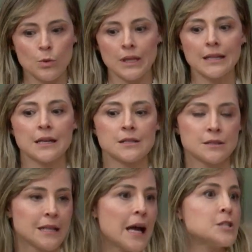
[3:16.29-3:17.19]
cuidar da,
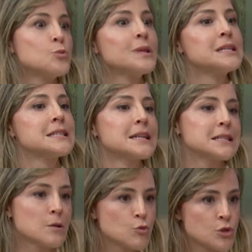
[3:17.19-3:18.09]
da
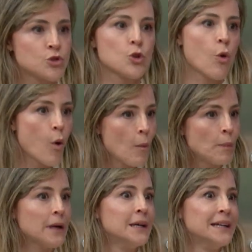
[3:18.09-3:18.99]
administração de, de,
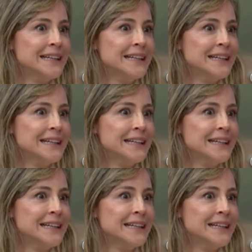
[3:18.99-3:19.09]
roupa,